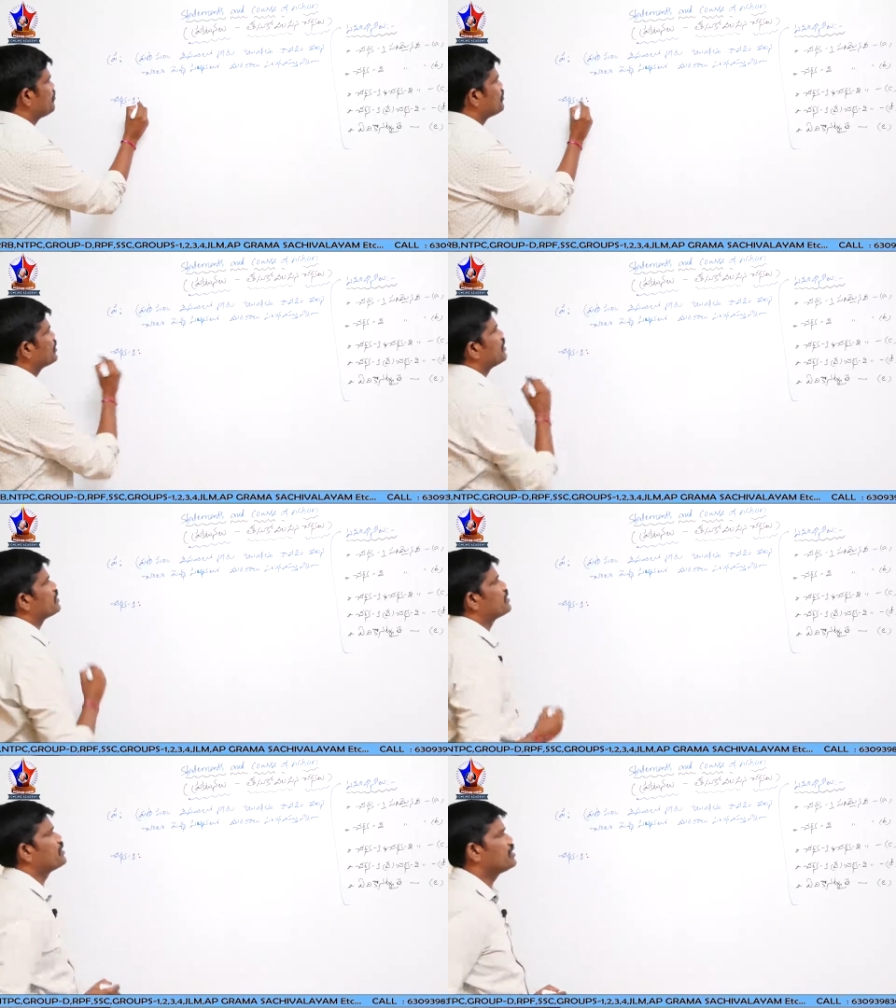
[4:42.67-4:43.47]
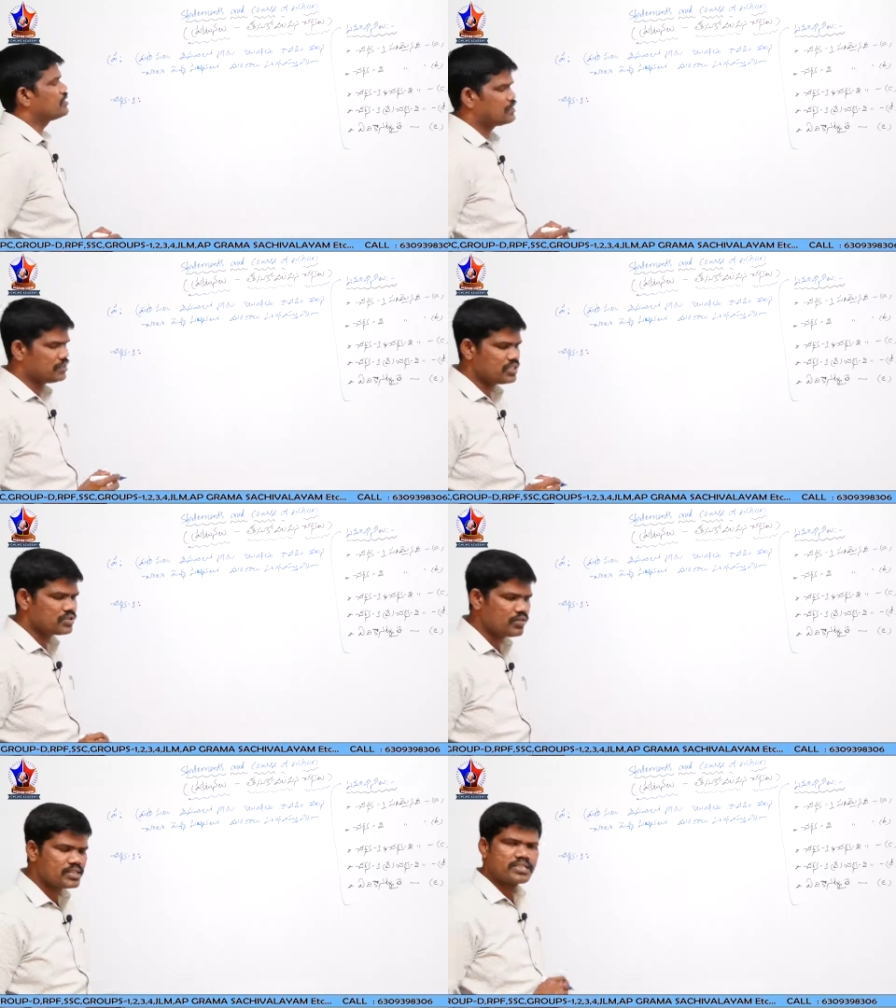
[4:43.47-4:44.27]
మరి దానికి
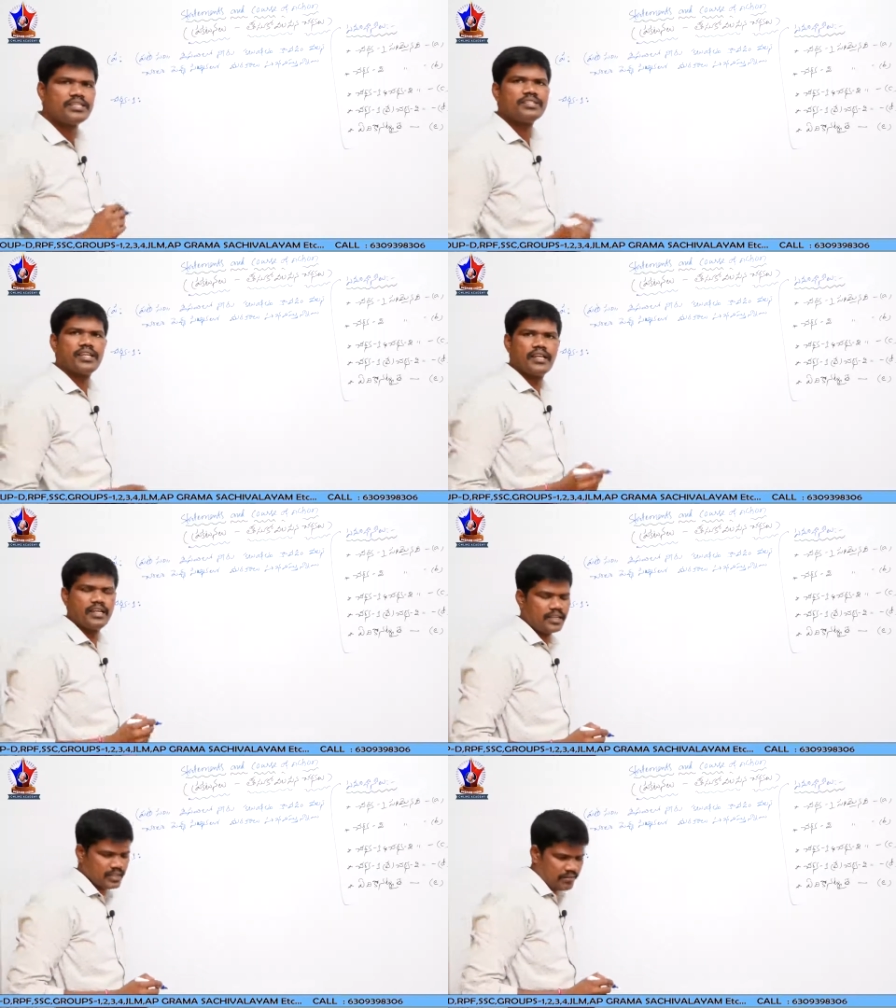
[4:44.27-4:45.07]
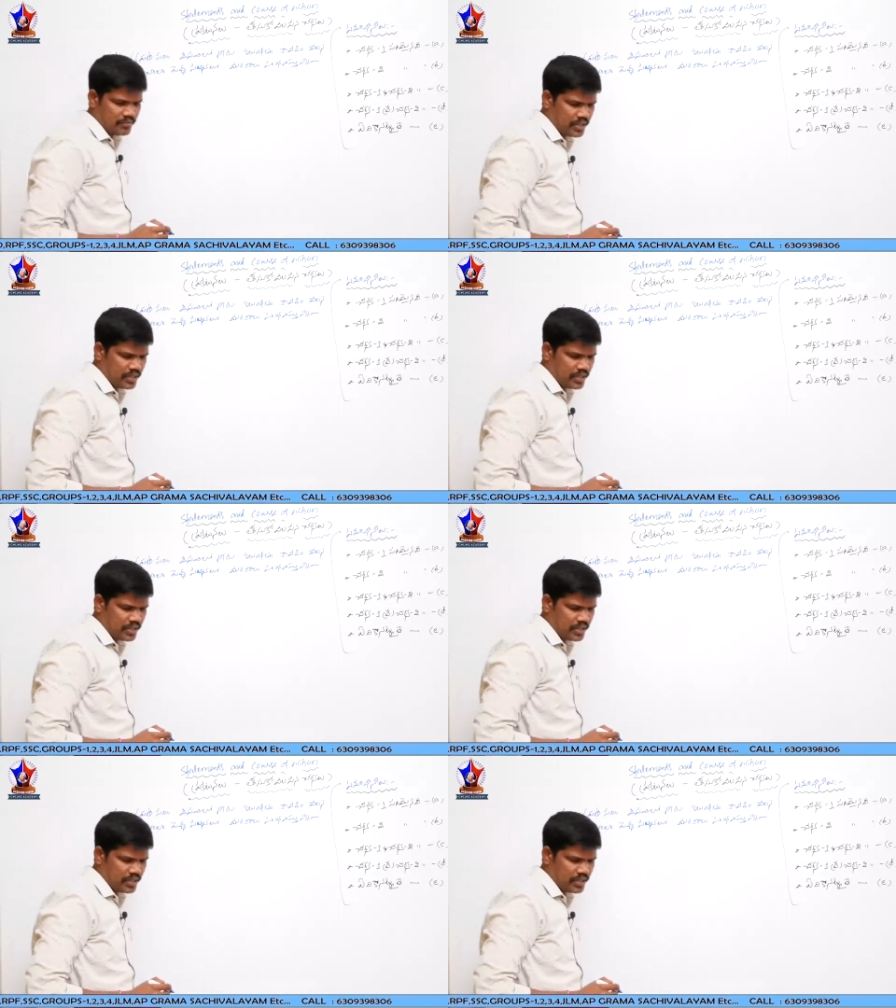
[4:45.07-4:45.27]
తీసుకోవాల్సిన చర్యలు ఏంటి